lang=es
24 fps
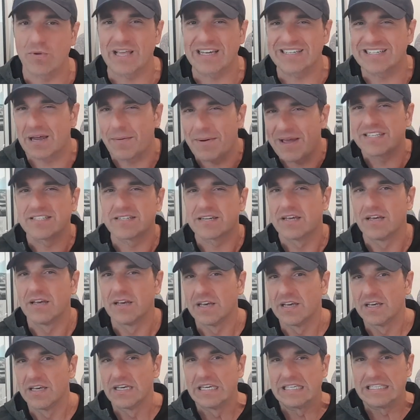Ya sabéis,
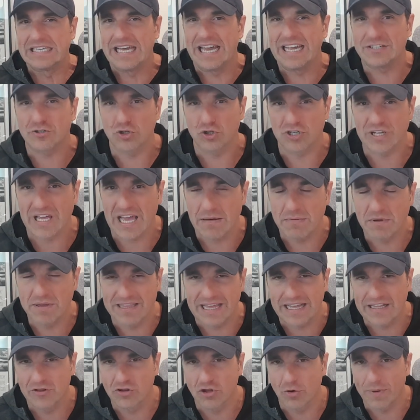de esos que a mí
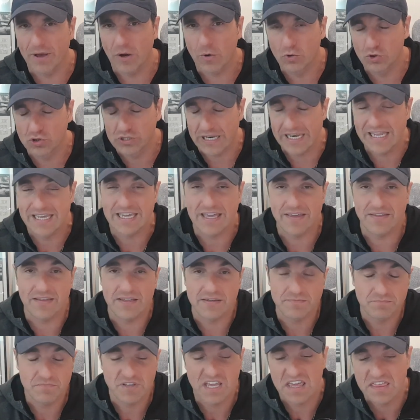tanto me gustan y
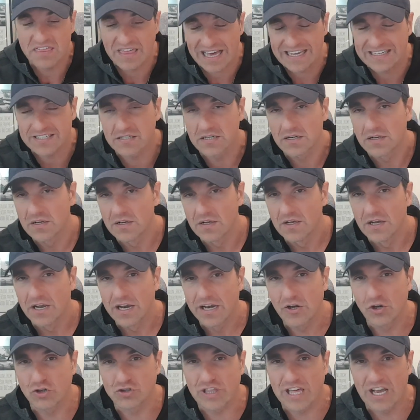que quizás
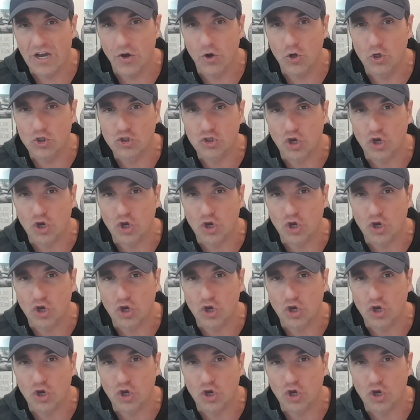no tengo los